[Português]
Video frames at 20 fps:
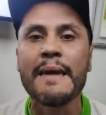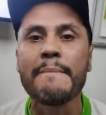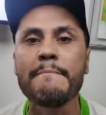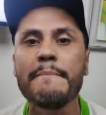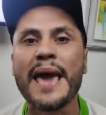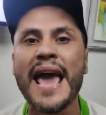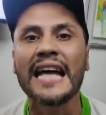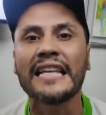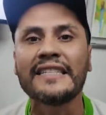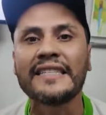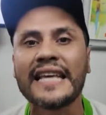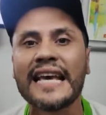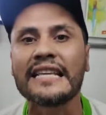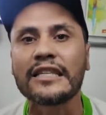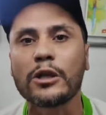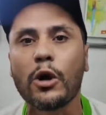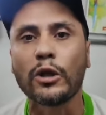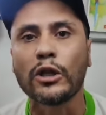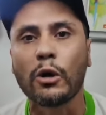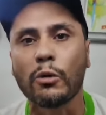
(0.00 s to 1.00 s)
que medo
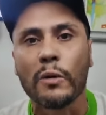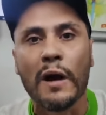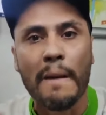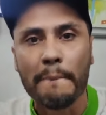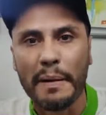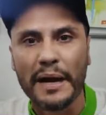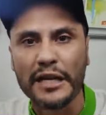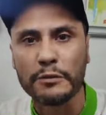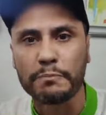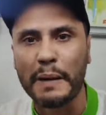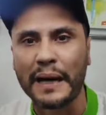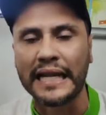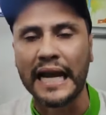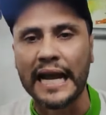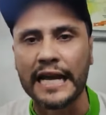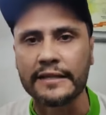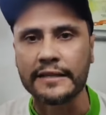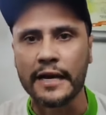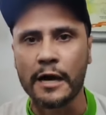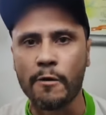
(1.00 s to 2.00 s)
vocês estão de eu participar
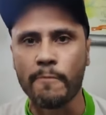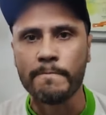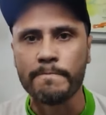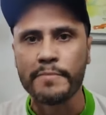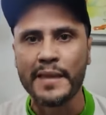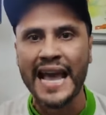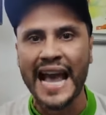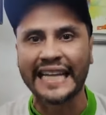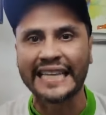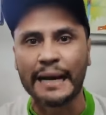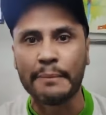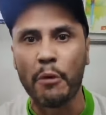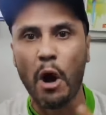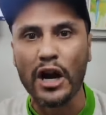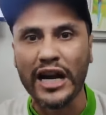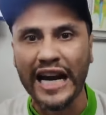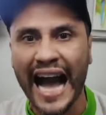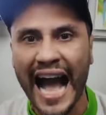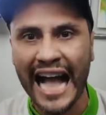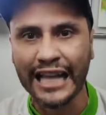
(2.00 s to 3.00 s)
da eleição? É
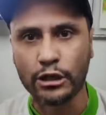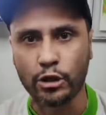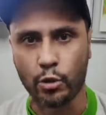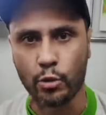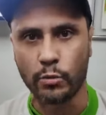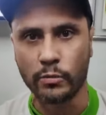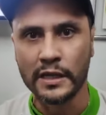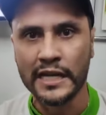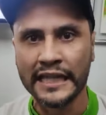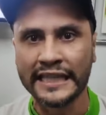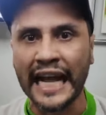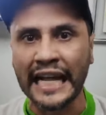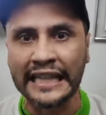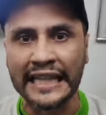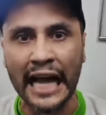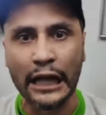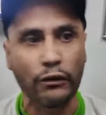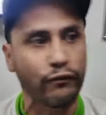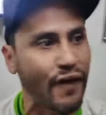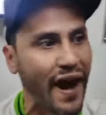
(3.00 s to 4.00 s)
democrático.
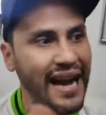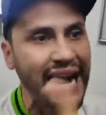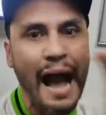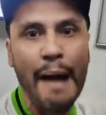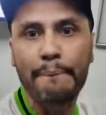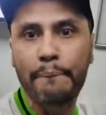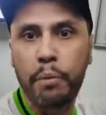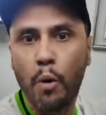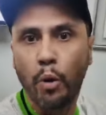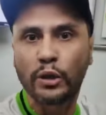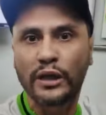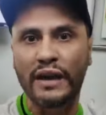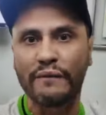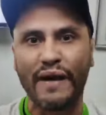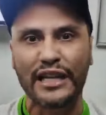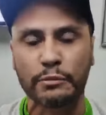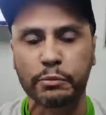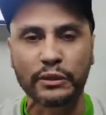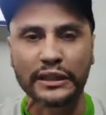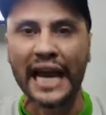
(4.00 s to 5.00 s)
Tem tanto vagabundo que
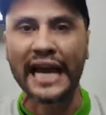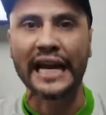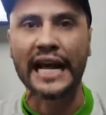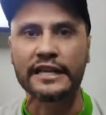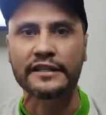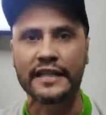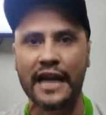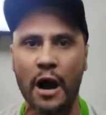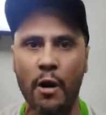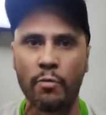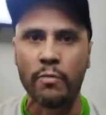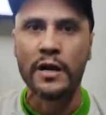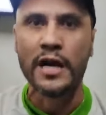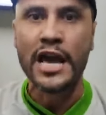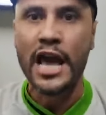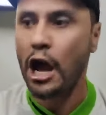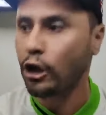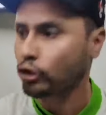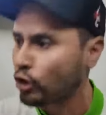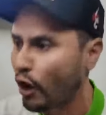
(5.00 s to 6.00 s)
vai disputar a eleição.
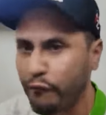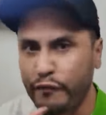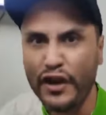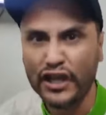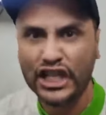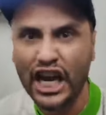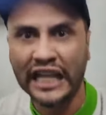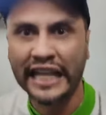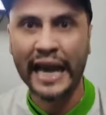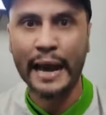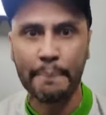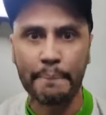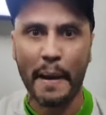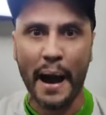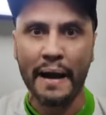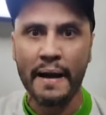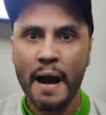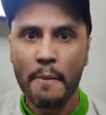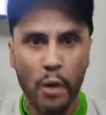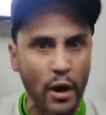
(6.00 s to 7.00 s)
Eu sou ficha
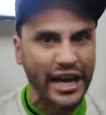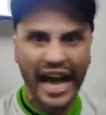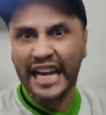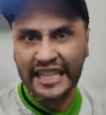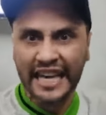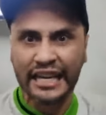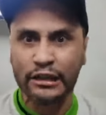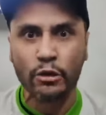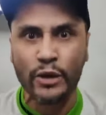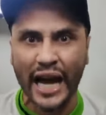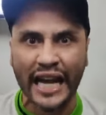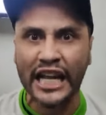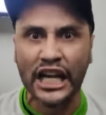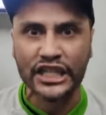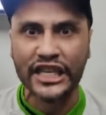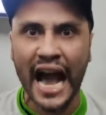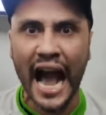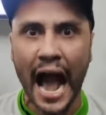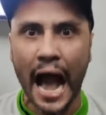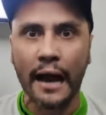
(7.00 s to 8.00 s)
limpa. Por que, que vocês não
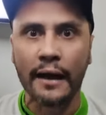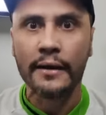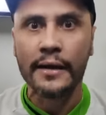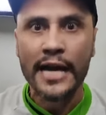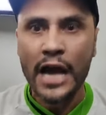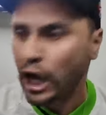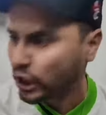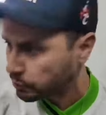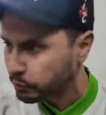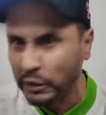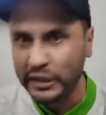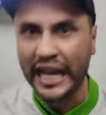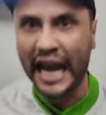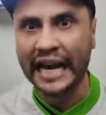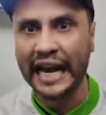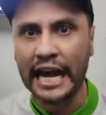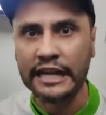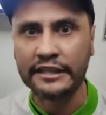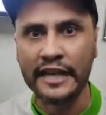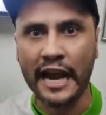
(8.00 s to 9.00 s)
querem deixar eu
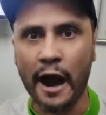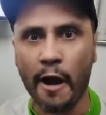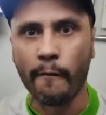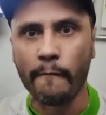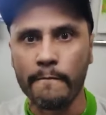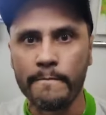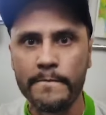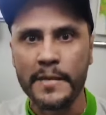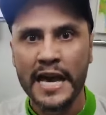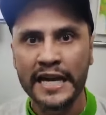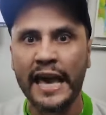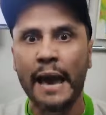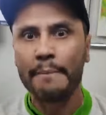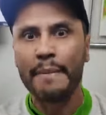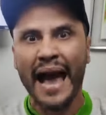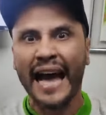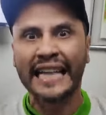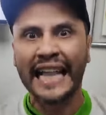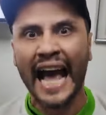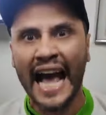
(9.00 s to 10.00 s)
disputar a eleição? Que
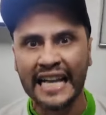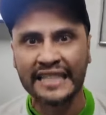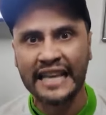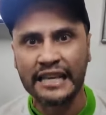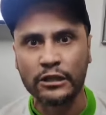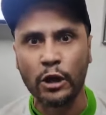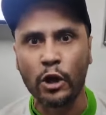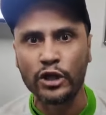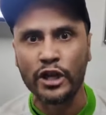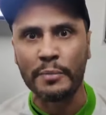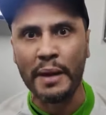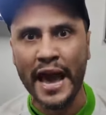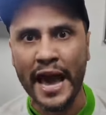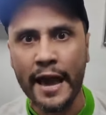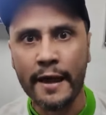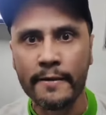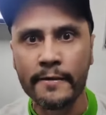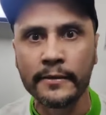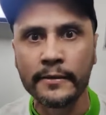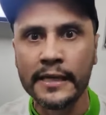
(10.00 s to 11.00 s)
medo é esse? Vocês estão de
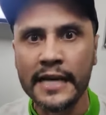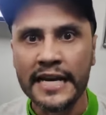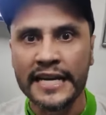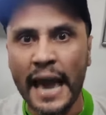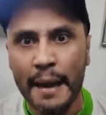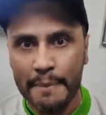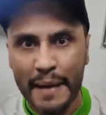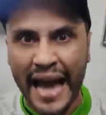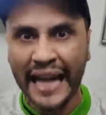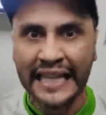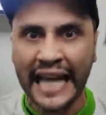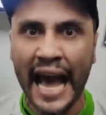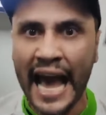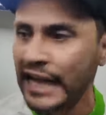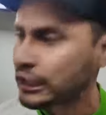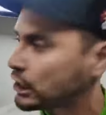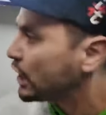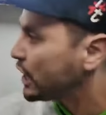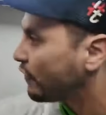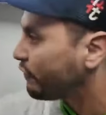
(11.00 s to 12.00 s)
mim? Que medo
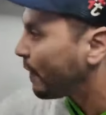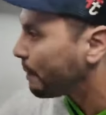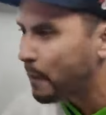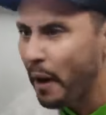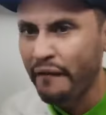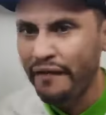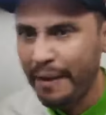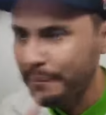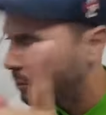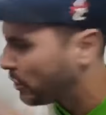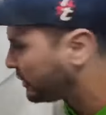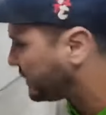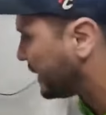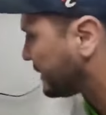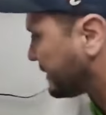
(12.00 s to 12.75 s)
é esse? Eu vou provar para